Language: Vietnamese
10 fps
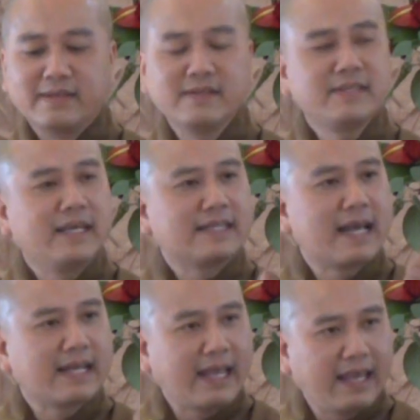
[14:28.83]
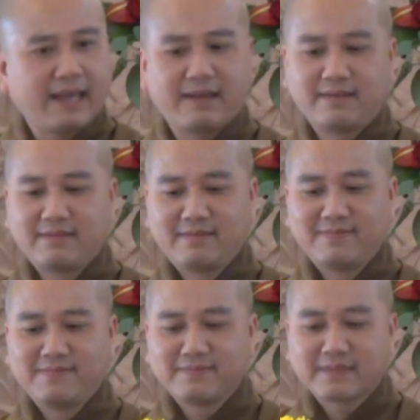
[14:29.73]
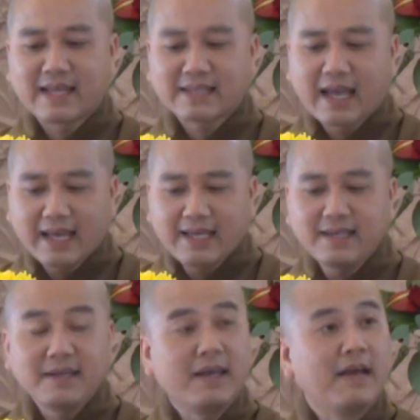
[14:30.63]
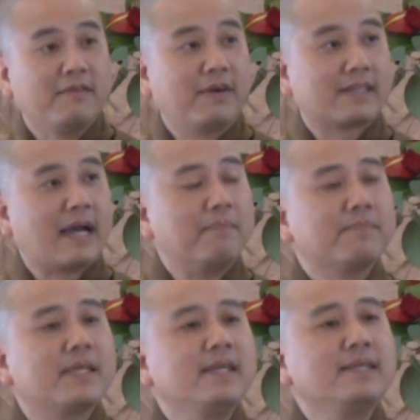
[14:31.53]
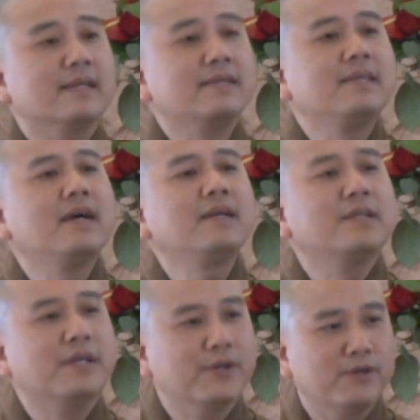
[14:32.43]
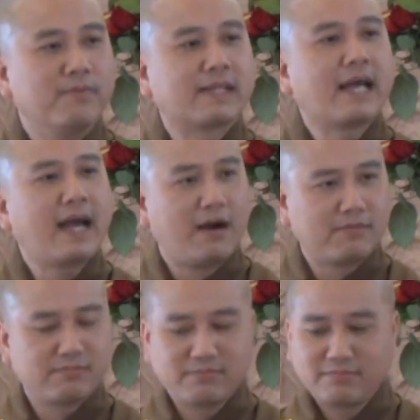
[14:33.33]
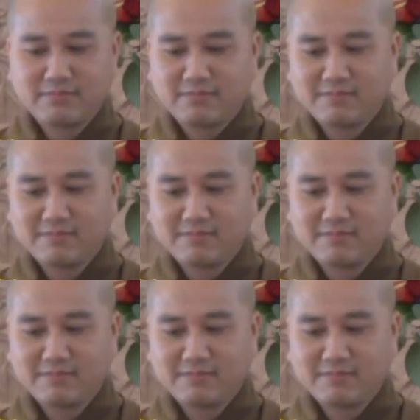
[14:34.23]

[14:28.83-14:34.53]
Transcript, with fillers: những gì ta nghe ta thấy và thậm chí những giới điều mà ta học